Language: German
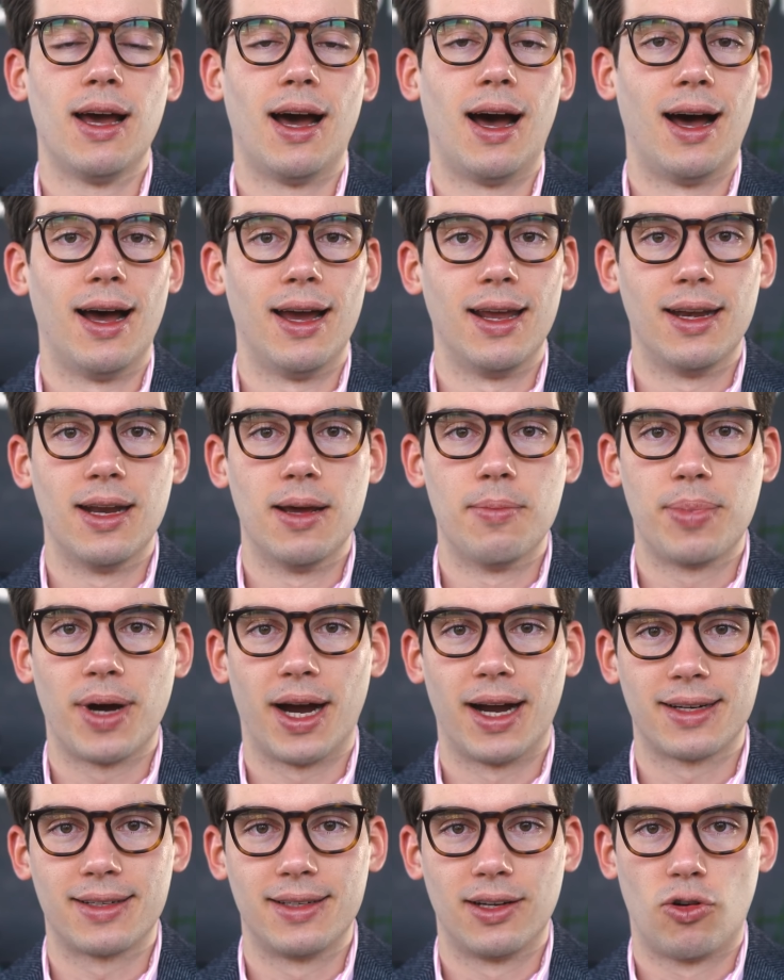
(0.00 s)
ein
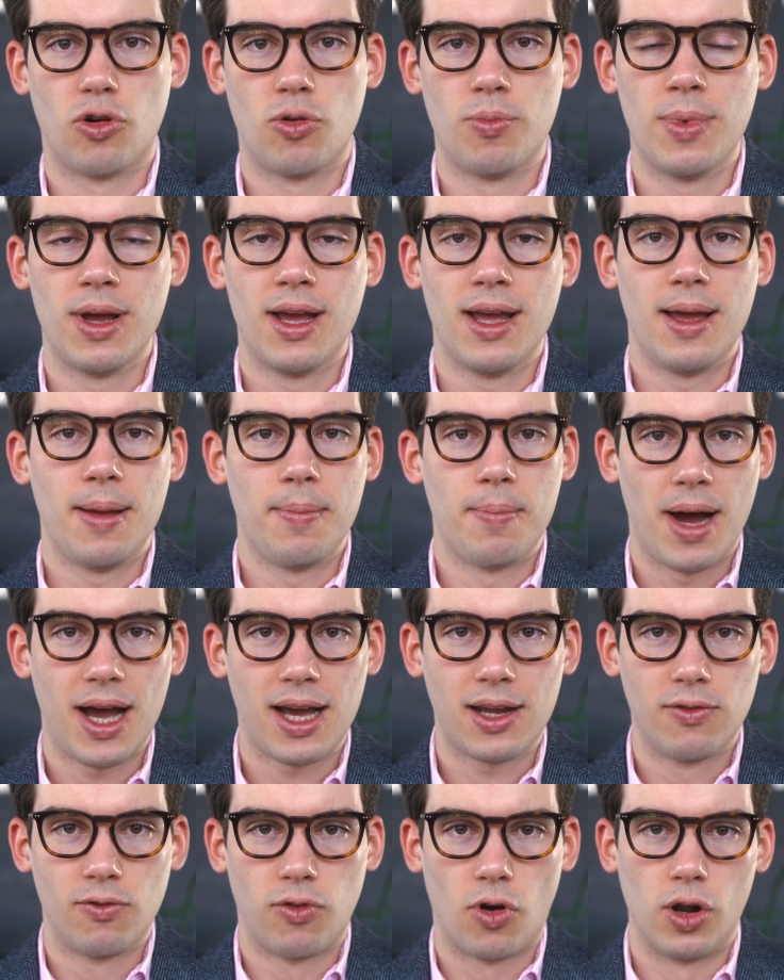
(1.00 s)
Praktikum
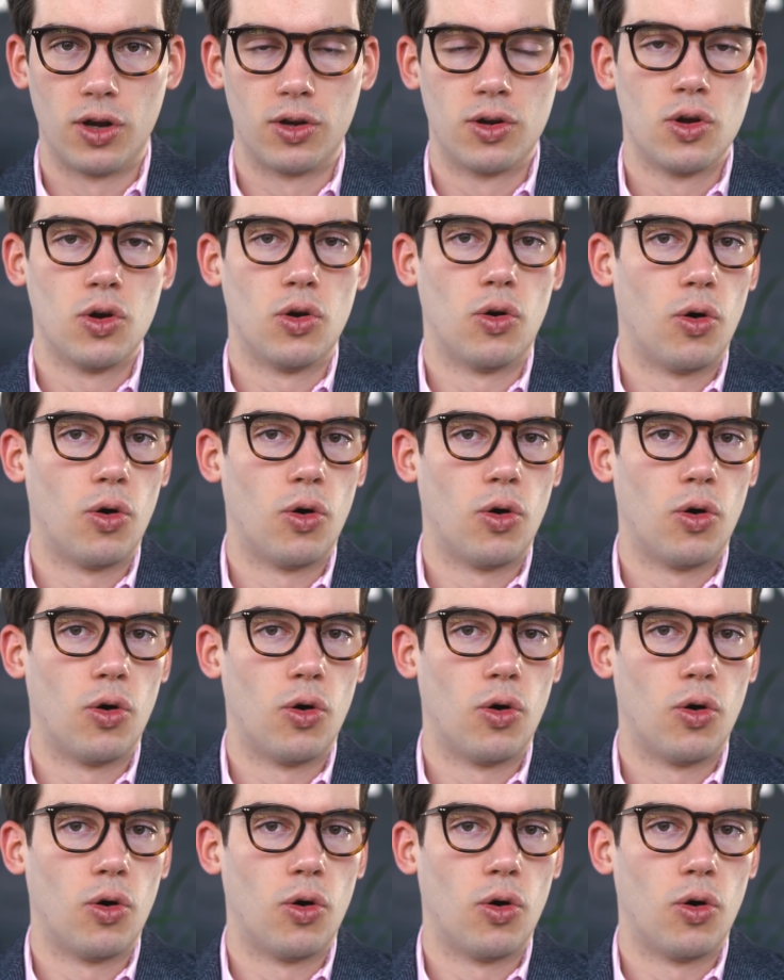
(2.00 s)
machen wollen.